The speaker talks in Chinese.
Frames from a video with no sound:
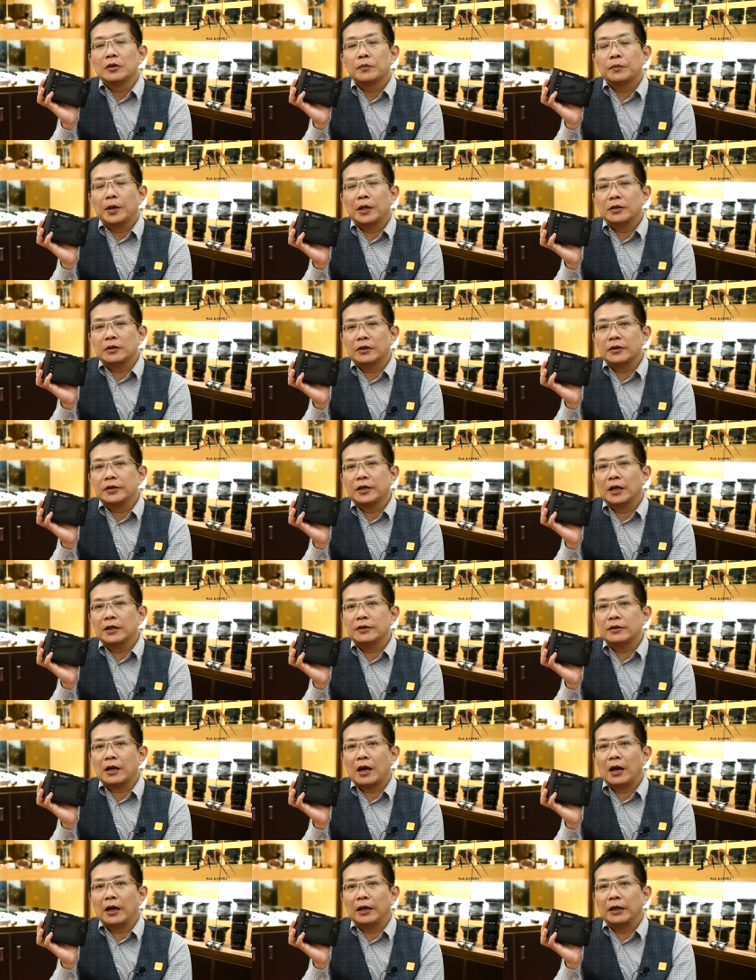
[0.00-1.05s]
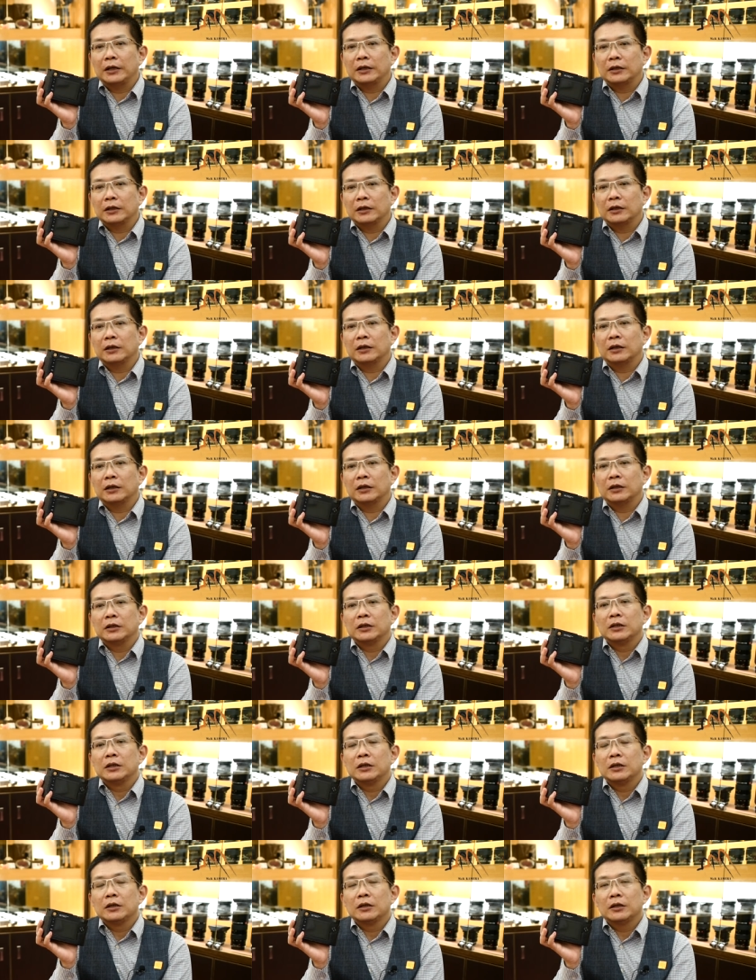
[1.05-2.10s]
变成现在的
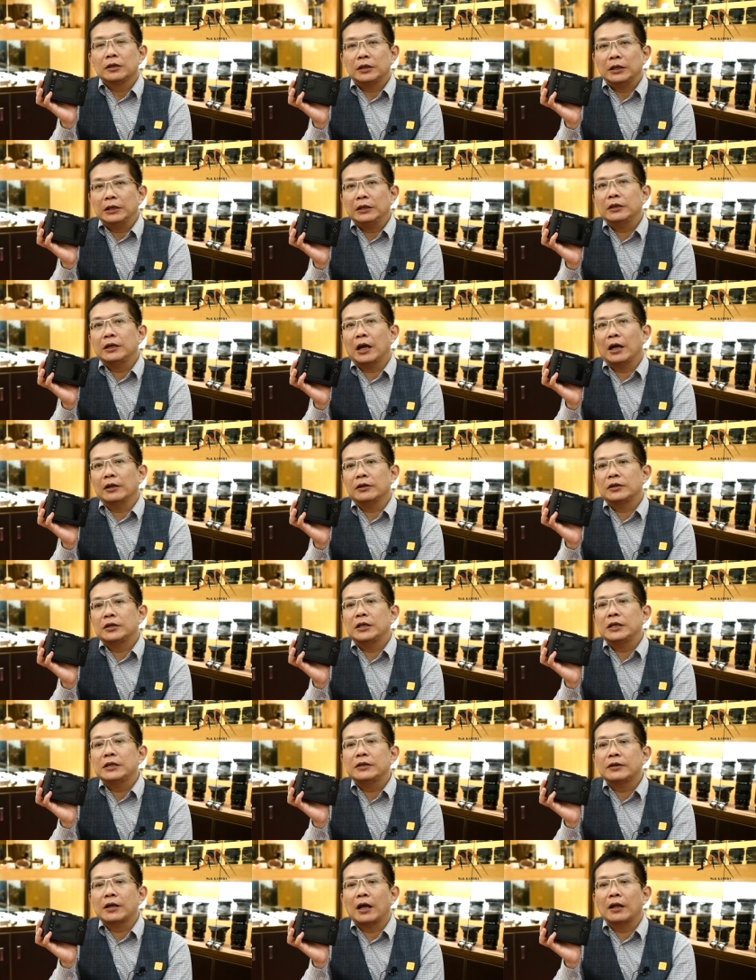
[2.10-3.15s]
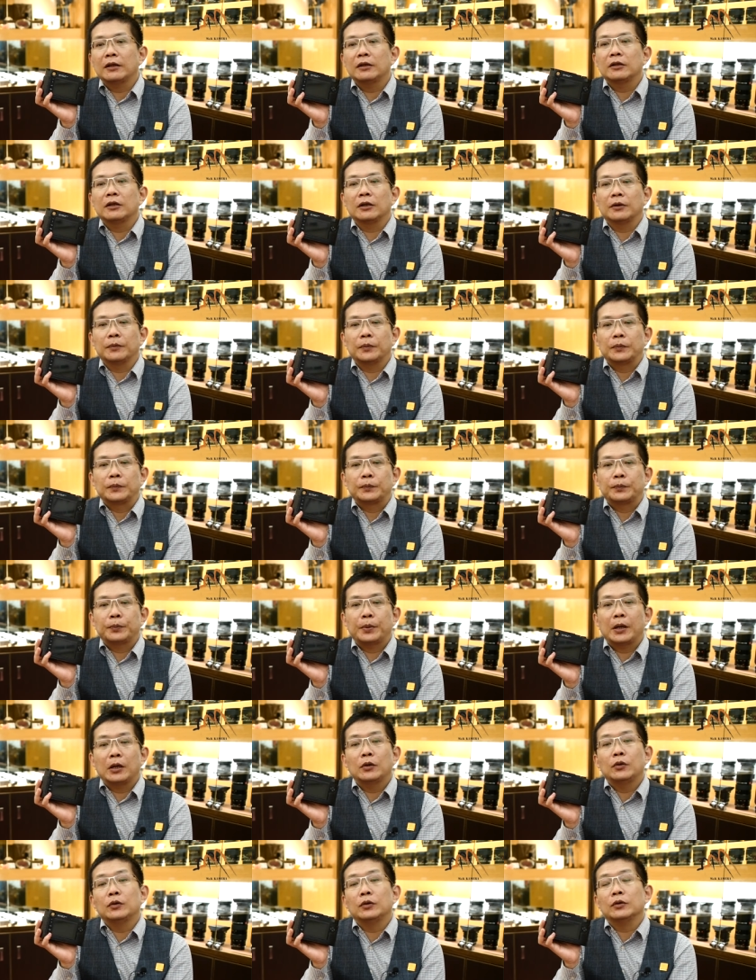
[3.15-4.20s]
零点七三 的
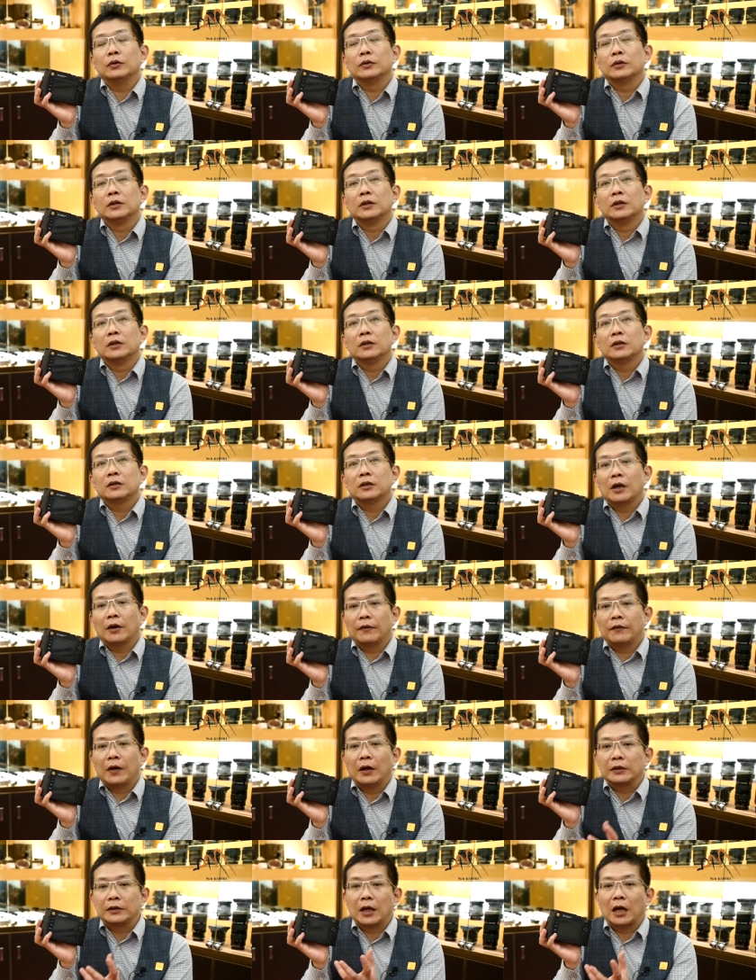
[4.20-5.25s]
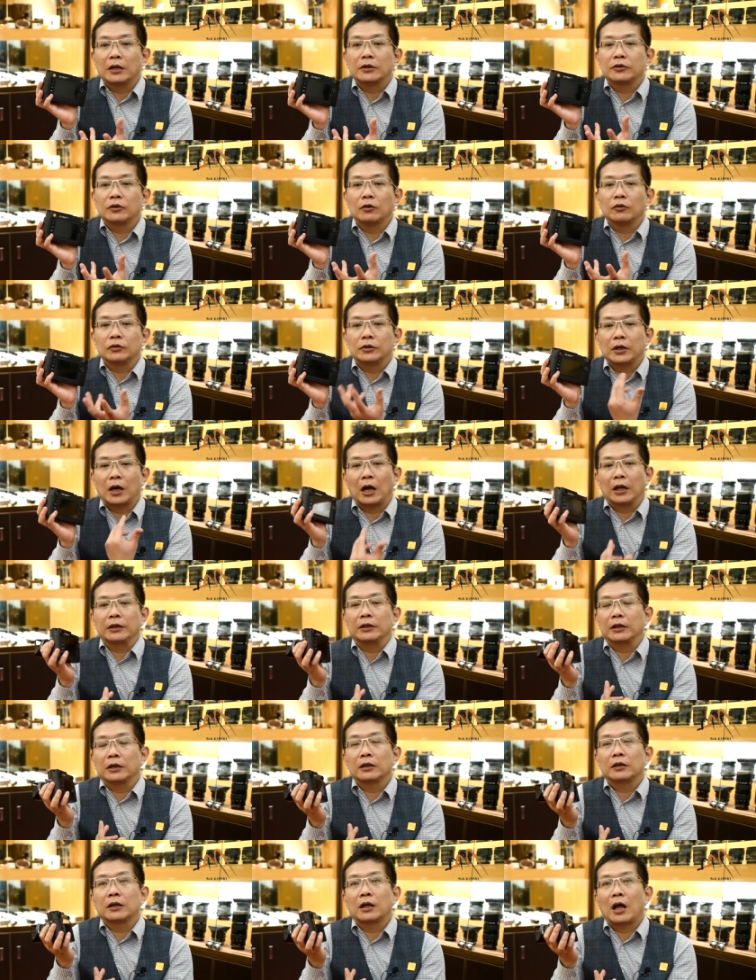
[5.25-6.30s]
倍率，那放大之后就很
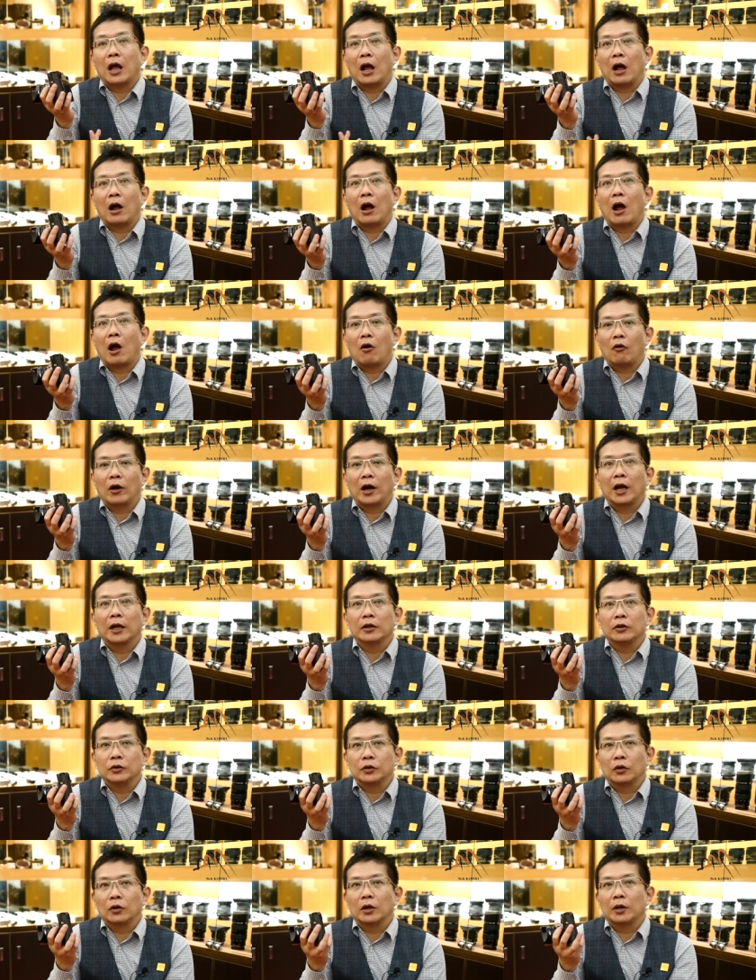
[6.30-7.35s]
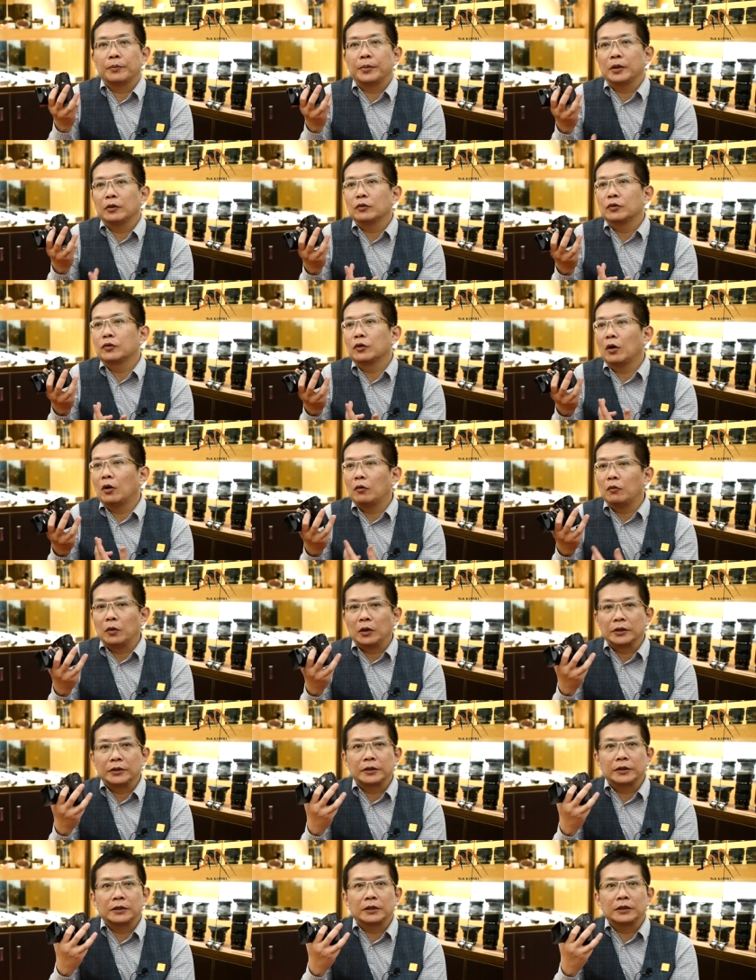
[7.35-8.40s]
好好看很多了。比如说
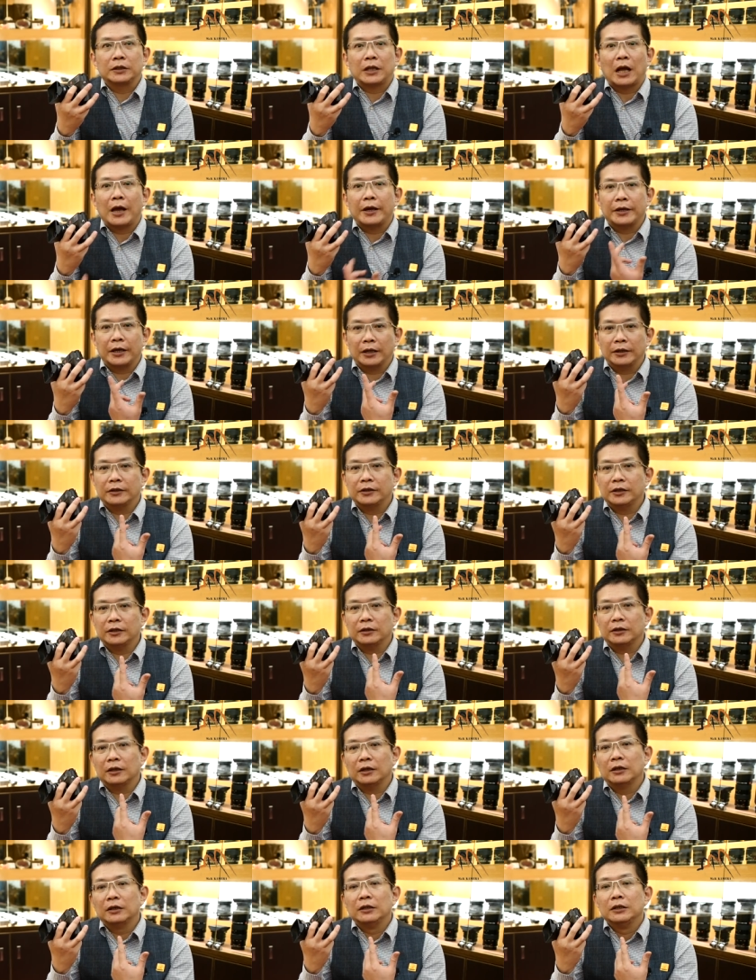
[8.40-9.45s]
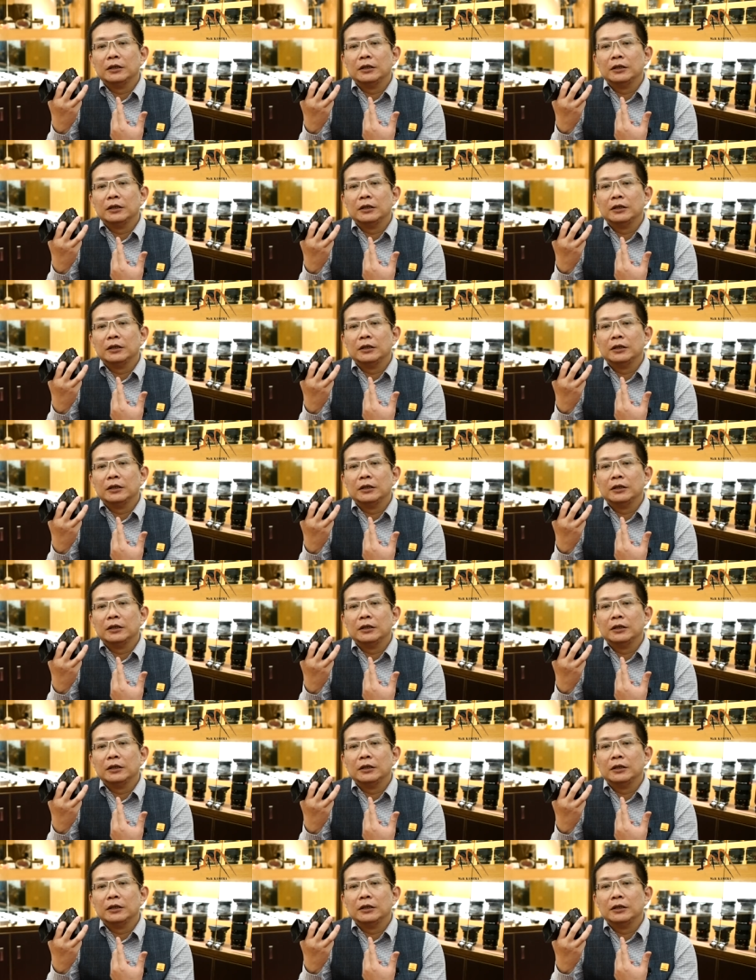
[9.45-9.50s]
我是戴眼镜的，